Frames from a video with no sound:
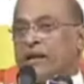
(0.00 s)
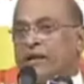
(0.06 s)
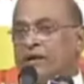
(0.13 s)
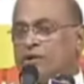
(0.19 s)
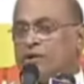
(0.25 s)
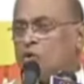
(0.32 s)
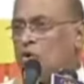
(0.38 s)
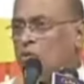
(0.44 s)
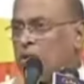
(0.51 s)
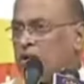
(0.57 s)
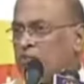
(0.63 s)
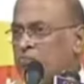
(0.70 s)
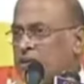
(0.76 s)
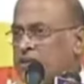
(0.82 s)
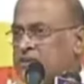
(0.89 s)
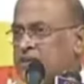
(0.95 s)
మన ఇంట్లో
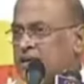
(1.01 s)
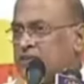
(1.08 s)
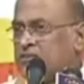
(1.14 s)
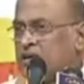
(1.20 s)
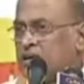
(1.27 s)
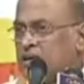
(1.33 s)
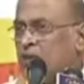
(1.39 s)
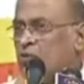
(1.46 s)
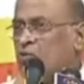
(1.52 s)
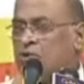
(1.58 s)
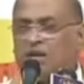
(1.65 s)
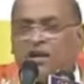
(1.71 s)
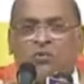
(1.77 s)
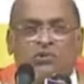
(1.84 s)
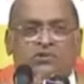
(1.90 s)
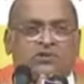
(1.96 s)
మనం ప్రశాంతంగా
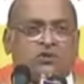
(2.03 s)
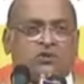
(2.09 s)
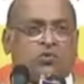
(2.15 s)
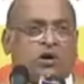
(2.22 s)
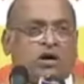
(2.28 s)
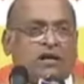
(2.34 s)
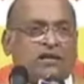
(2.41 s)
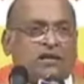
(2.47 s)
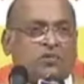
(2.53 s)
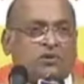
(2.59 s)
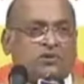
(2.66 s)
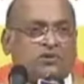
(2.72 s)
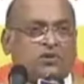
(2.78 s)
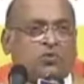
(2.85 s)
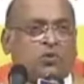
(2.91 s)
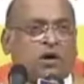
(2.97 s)
ఉండి నమశివాయ
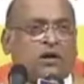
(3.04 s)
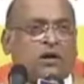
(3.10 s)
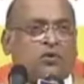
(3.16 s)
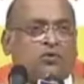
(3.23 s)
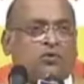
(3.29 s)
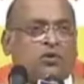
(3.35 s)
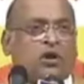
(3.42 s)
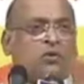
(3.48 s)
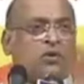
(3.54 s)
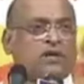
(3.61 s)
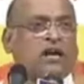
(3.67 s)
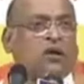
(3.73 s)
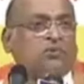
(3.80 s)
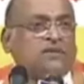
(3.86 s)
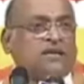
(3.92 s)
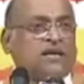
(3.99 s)
నమశివాయ
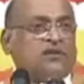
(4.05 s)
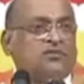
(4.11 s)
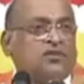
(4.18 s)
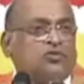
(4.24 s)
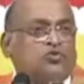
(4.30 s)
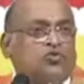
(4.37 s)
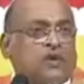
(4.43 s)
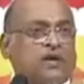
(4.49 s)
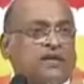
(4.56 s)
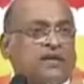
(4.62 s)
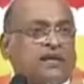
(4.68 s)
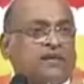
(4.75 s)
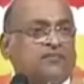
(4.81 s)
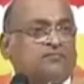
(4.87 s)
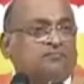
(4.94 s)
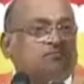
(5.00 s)
అంటున్నామంటే అభిషేకం
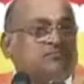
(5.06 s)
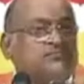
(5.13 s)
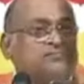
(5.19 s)
చేస్తున్నట్టే